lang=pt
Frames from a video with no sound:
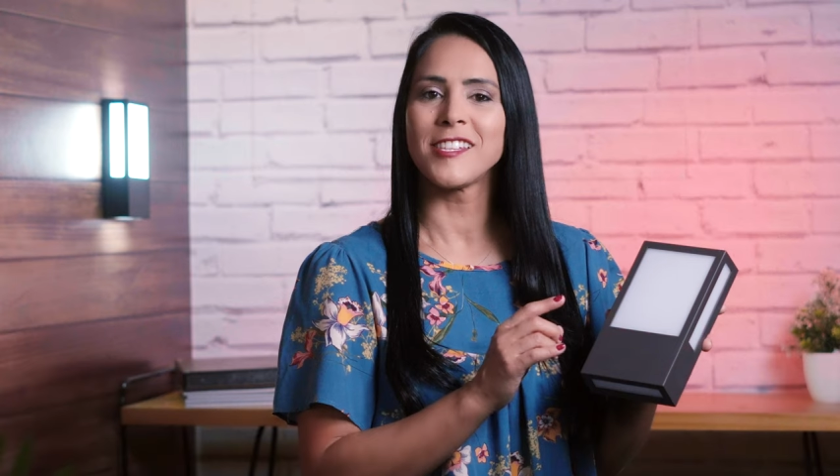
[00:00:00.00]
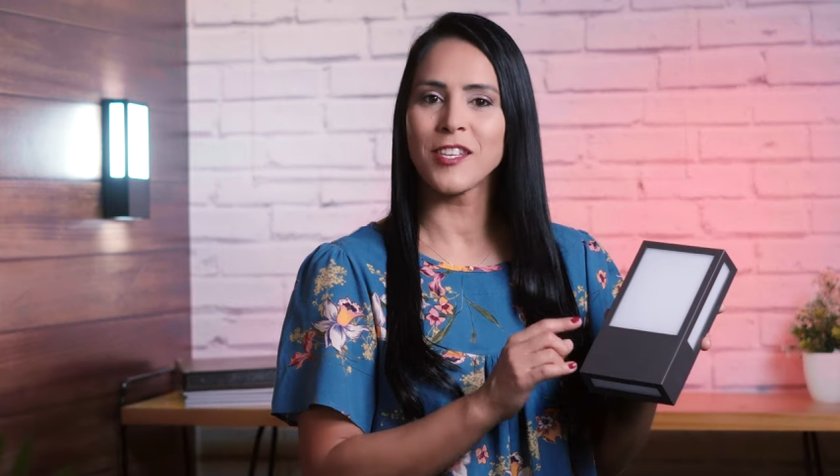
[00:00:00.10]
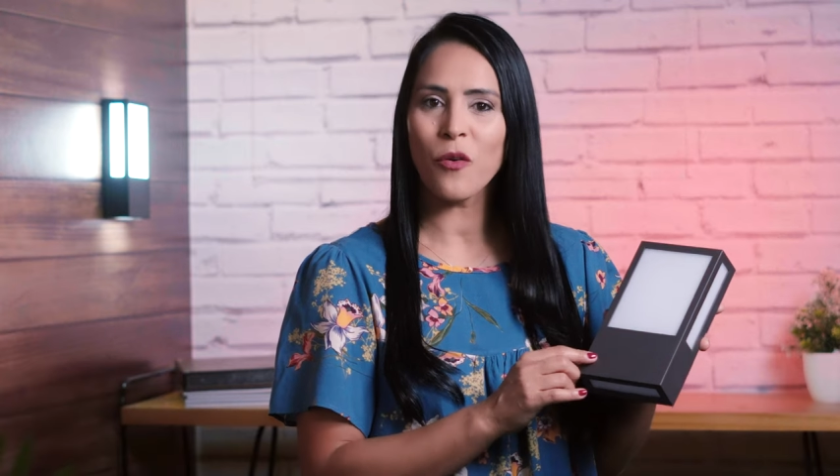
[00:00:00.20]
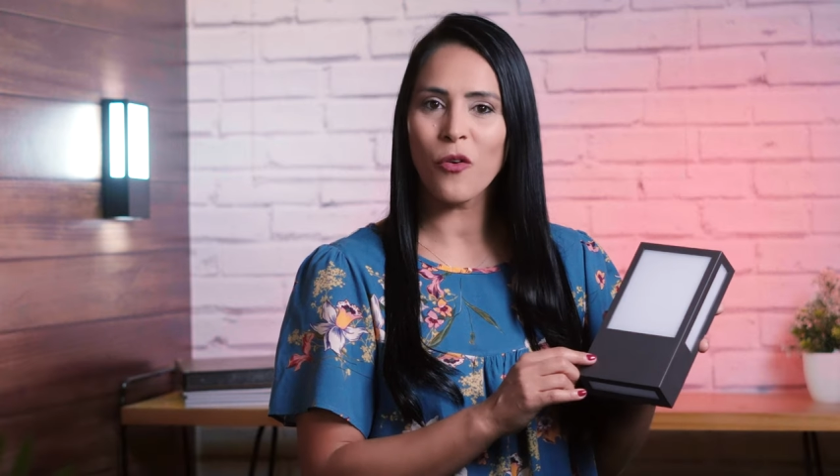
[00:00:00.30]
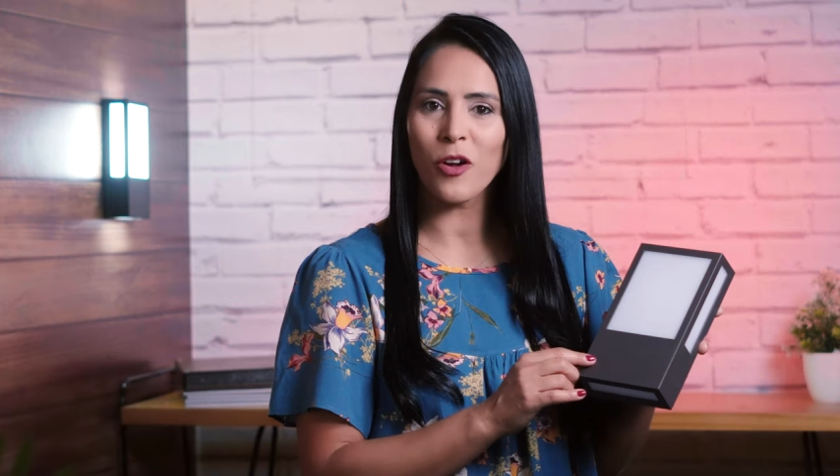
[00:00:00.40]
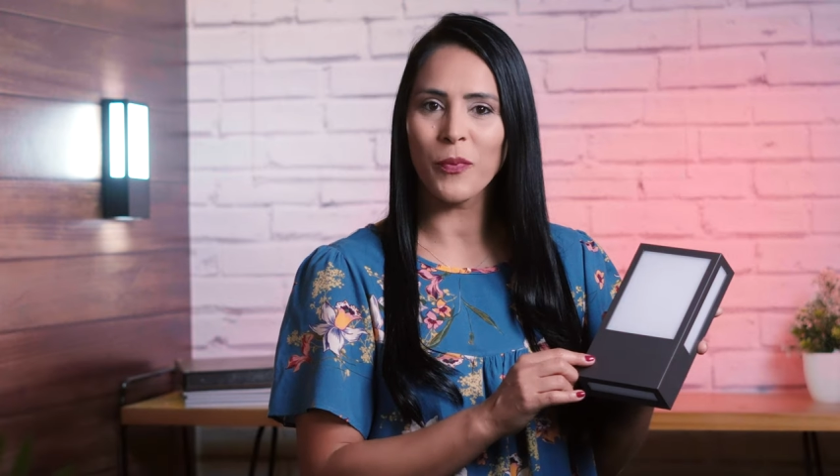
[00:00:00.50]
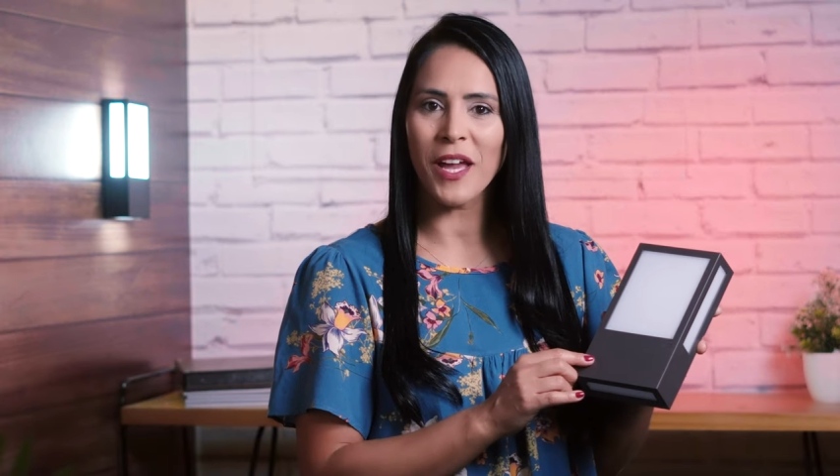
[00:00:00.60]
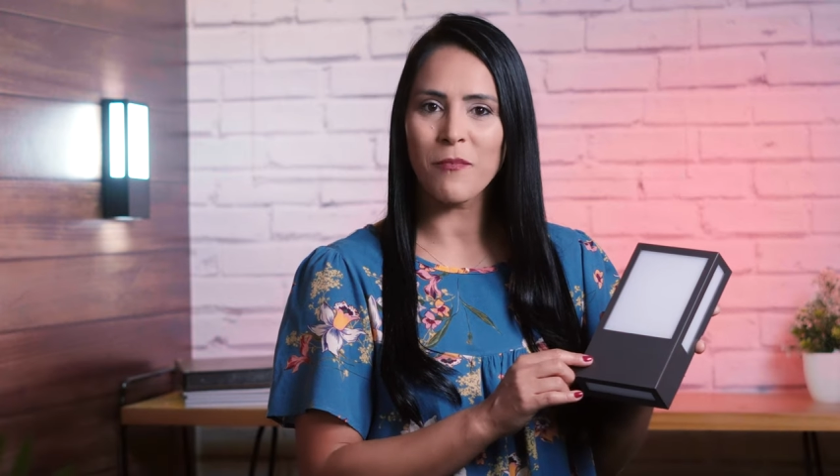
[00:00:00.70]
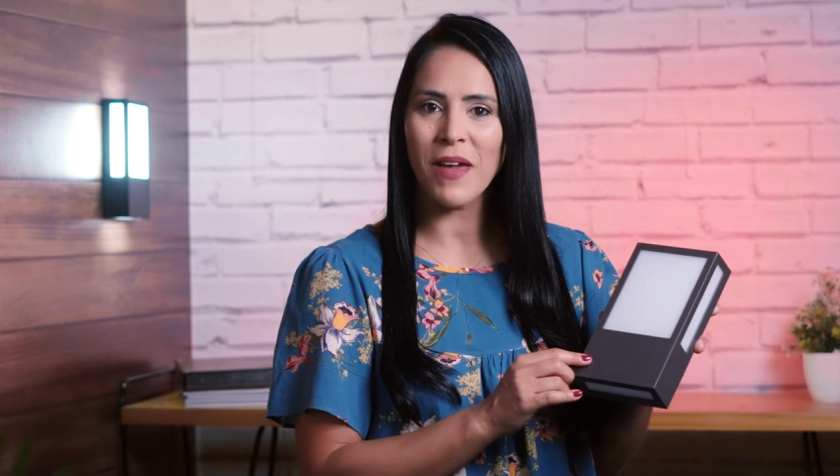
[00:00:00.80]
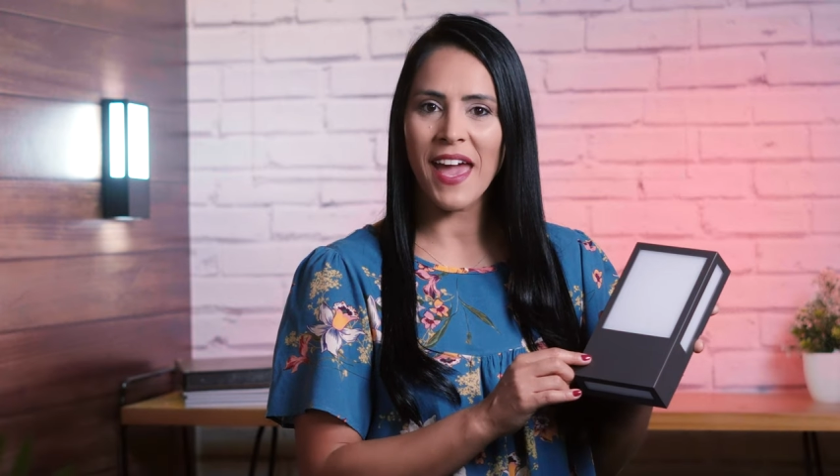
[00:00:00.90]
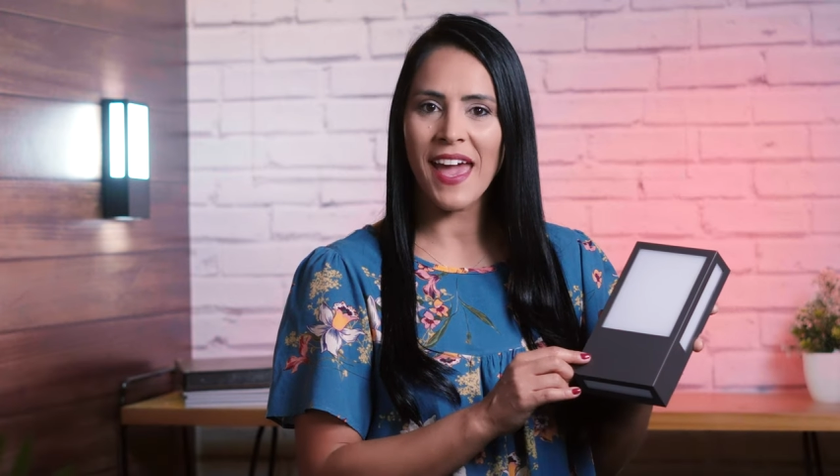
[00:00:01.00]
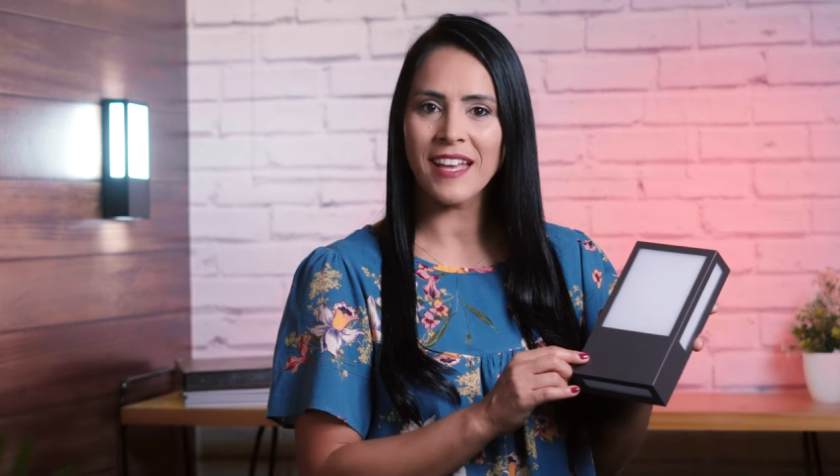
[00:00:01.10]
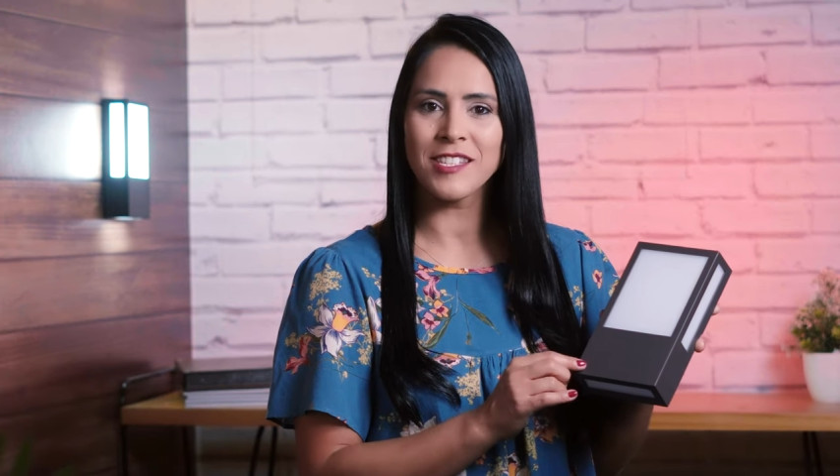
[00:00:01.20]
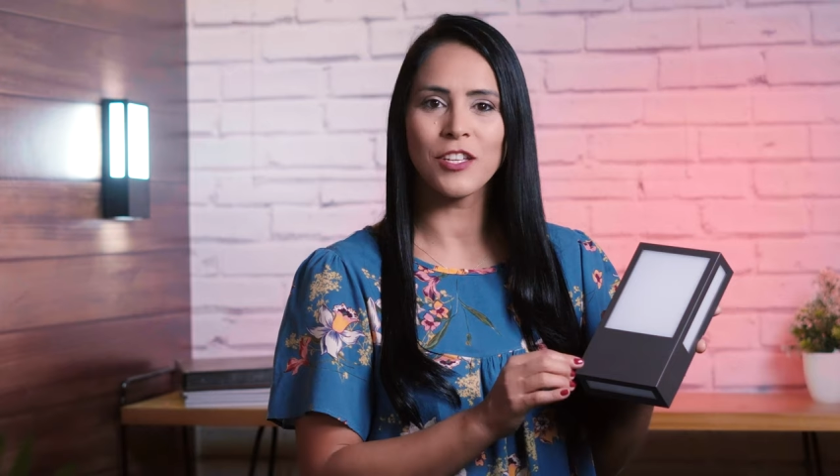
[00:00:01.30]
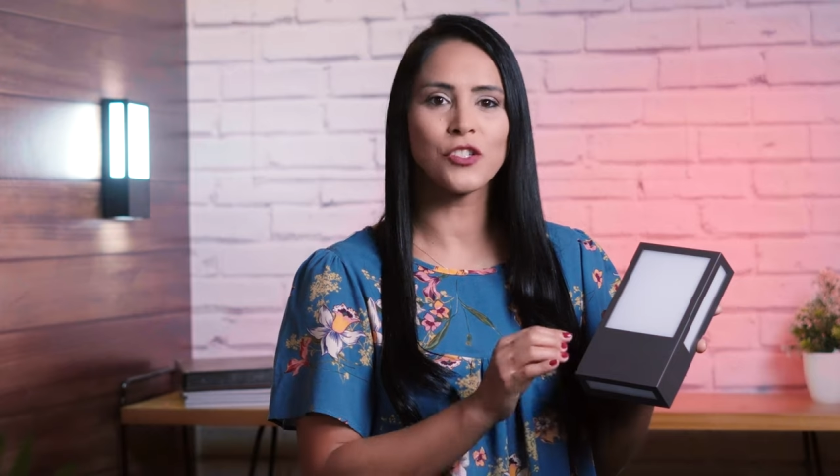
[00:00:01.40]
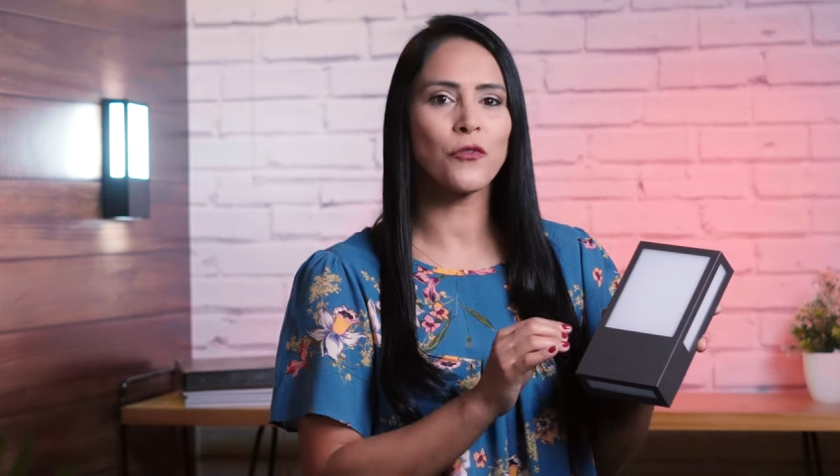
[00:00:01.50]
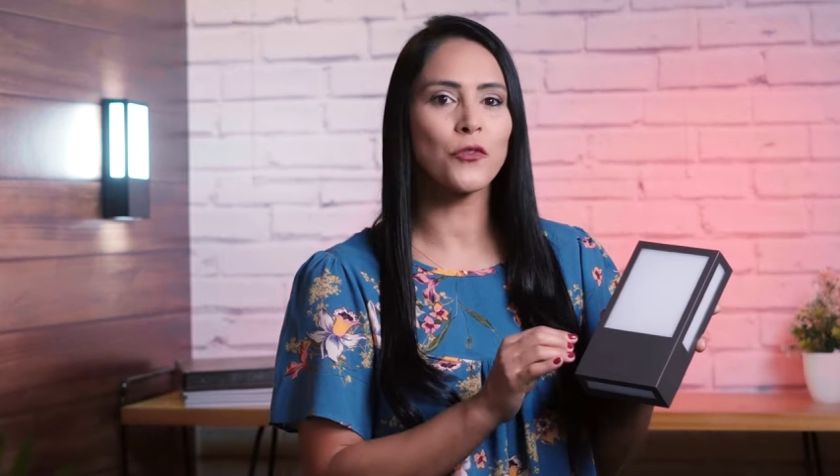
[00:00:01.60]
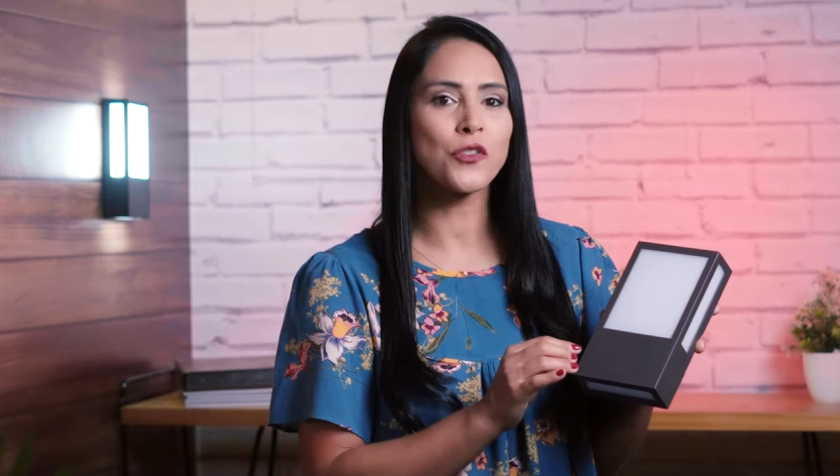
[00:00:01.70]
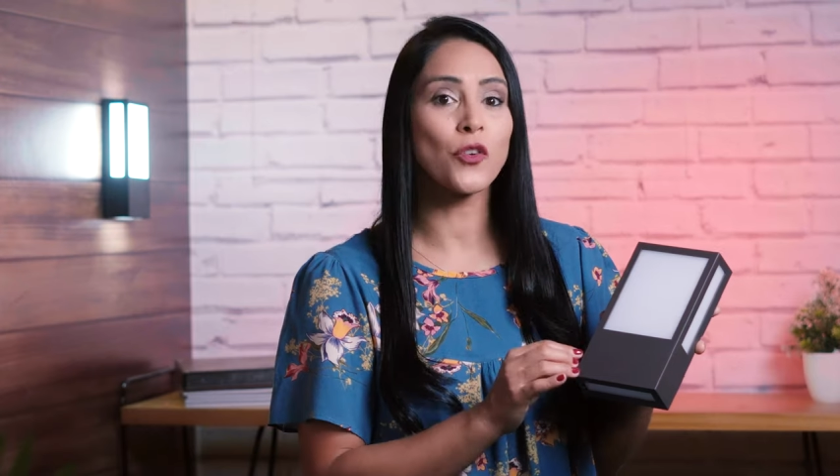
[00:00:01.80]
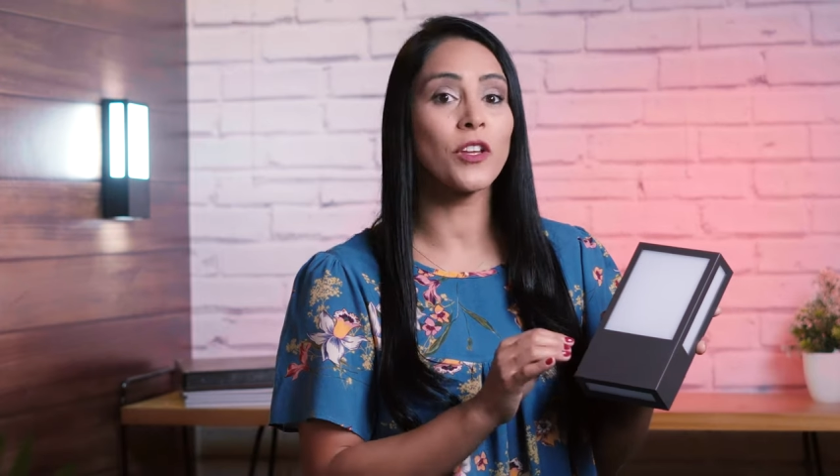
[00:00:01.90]
Seu corpo em ABS,
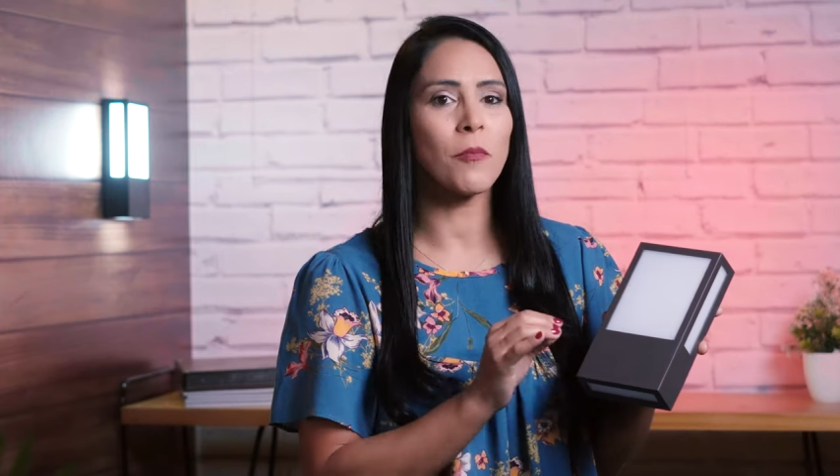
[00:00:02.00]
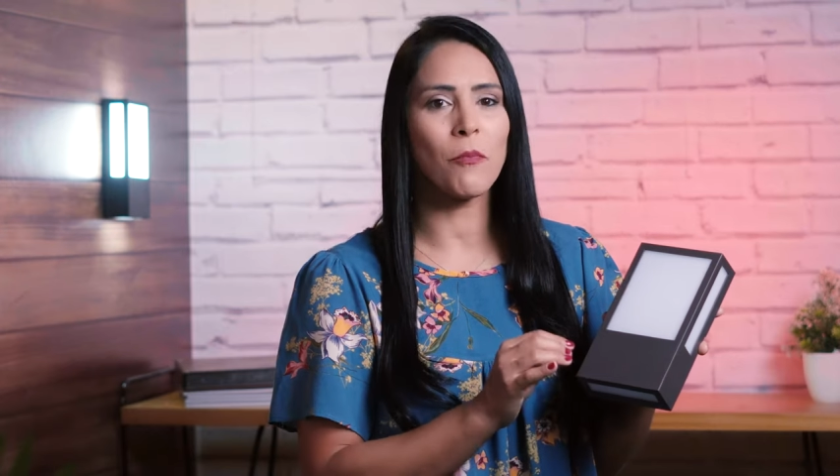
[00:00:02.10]
difusor em